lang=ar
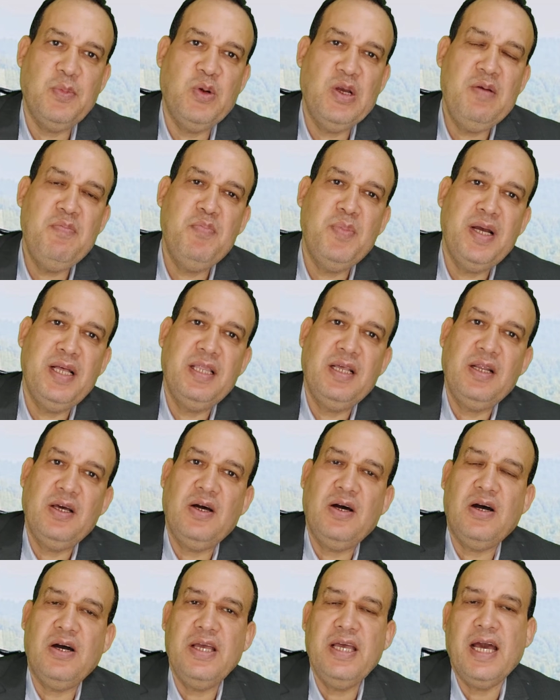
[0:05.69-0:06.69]
مهمة
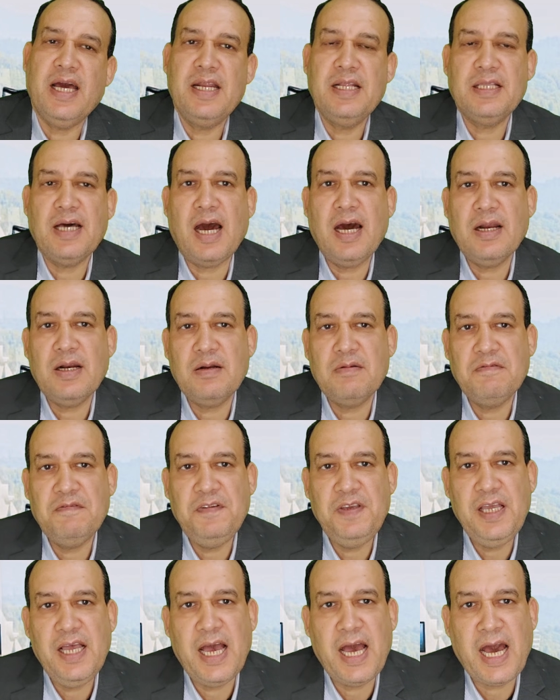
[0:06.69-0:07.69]
للغاية هنتعرف
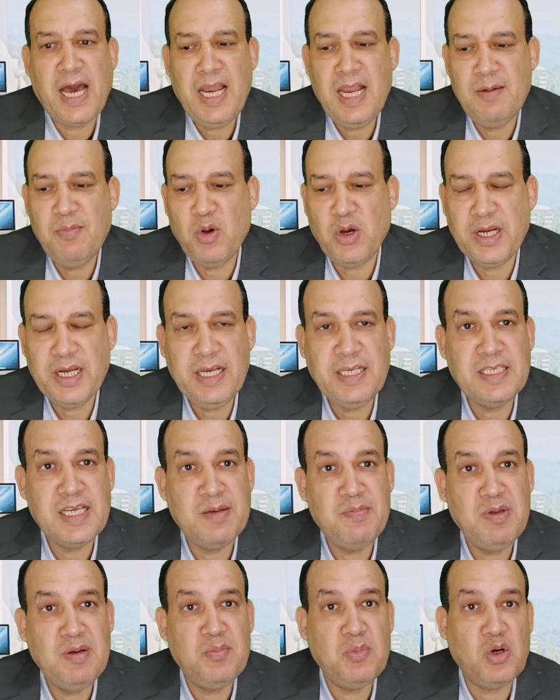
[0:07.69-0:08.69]
فيها على
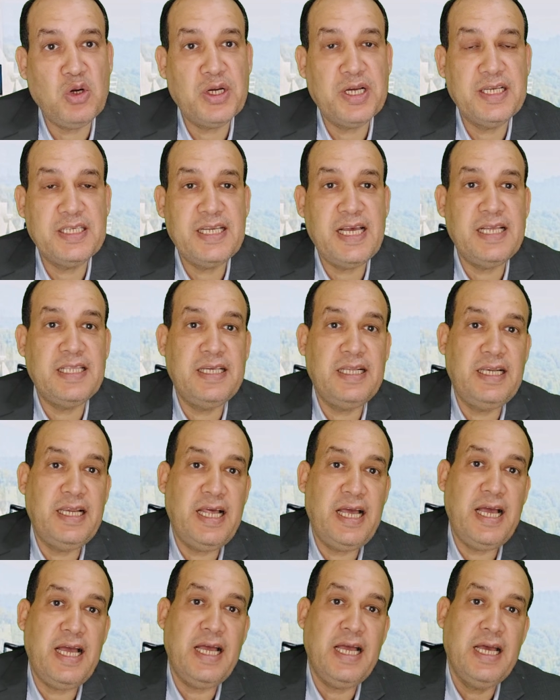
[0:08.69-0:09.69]
معجزة من معجزات
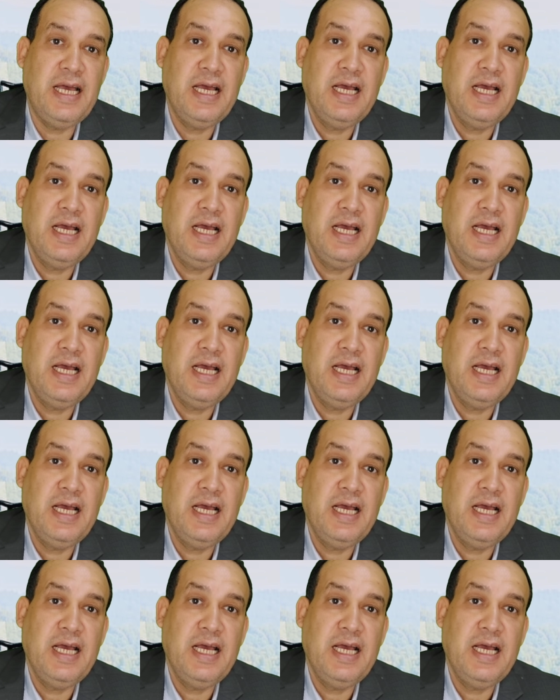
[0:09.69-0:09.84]
الله